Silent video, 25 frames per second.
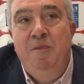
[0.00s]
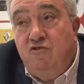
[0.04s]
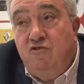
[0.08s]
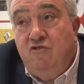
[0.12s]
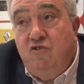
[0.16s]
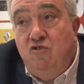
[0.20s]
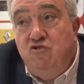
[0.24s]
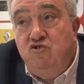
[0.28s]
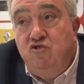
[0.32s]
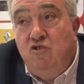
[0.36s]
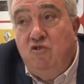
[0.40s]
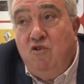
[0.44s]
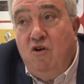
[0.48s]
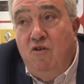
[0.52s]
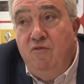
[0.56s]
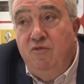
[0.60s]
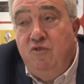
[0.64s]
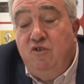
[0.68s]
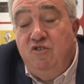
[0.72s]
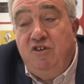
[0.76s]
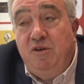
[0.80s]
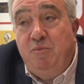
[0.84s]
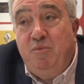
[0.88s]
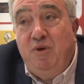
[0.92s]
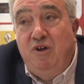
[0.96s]
Ce que je
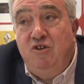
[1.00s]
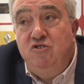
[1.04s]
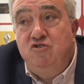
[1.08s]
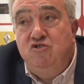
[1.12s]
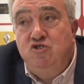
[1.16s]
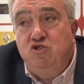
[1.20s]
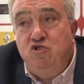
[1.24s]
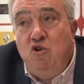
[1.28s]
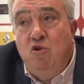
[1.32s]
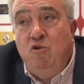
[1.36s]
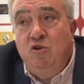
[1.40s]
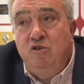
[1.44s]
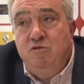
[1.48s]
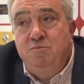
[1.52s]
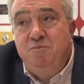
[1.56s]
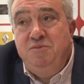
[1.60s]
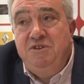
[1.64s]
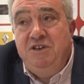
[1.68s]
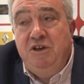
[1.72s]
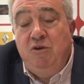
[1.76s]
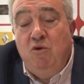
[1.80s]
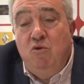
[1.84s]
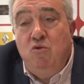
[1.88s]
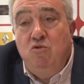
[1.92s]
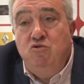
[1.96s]
compte, ce n'est pas un choc
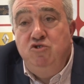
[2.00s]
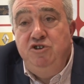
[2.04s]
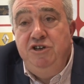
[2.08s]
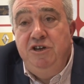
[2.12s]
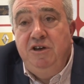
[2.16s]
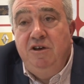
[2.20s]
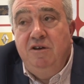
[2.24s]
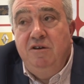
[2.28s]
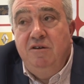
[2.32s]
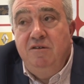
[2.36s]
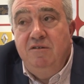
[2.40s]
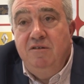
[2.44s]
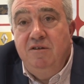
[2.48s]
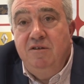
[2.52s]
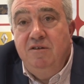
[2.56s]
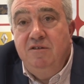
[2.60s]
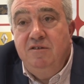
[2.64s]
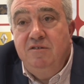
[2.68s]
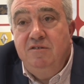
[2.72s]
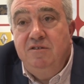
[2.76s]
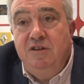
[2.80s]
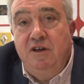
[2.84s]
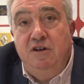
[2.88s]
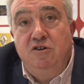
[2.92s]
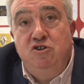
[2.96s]
psychologique,
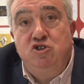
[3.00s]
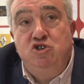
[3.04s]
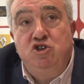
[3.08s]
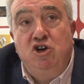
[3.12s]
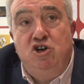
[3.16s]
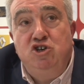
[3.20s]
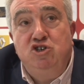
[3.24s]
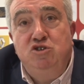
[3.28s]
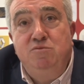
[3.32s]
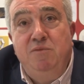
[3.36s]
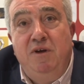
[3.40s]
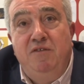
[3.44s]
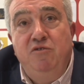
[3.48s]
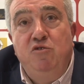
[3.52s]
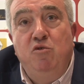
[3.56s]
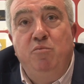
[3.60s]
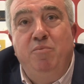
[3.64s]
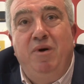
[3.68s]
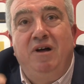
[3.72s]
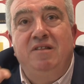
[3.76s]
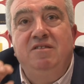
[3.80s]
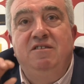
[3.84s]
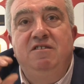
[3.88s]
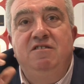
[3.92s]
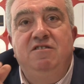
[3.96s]
c'est un changement de
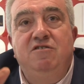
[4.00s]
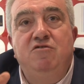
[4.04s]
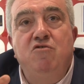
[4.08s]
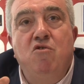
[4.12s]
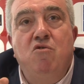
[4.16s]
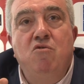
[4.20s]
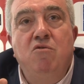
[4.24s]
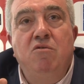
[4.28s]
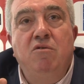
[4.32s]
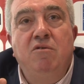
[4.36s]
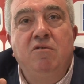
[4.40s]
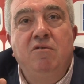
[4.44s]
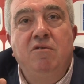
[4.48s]
partition.